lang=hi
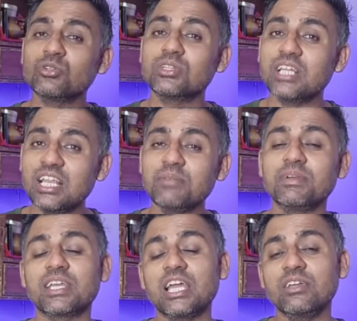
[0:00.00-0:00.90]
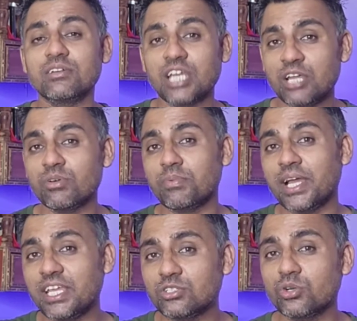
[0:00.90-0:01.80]
जो दिल्ली में ड्राइव ड्राइवर
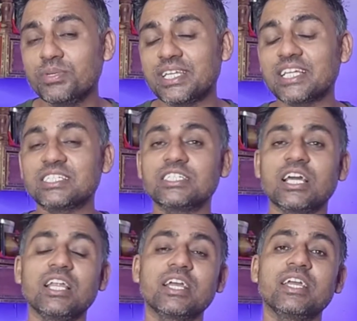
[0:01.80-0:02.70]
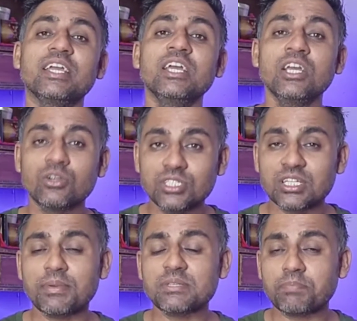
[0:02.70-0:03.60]
भाई हैं जो भी टैक्सी चालक हैं
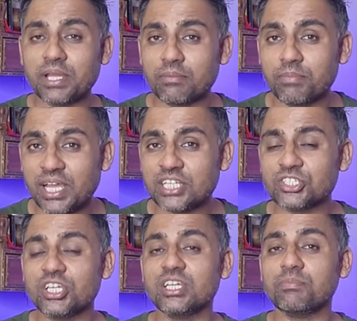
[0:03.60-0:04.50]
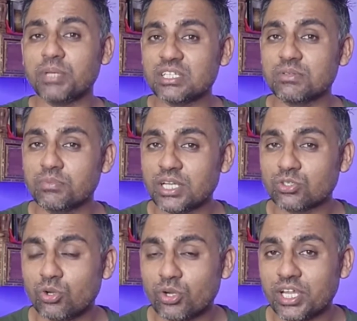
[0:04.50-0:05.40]
जिनके पास बैच है या पीएसवी
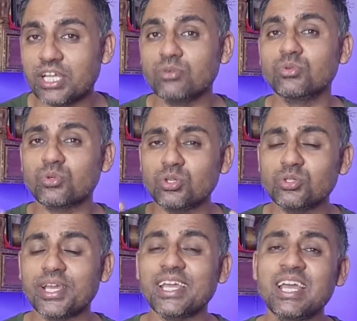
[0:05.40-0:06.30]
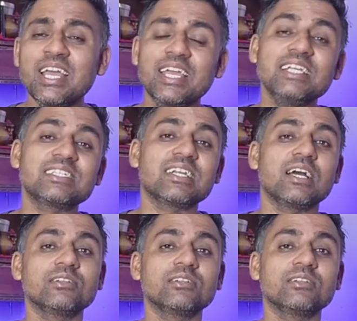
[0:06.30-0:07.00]
बैच होल्डर है उनको जो है इस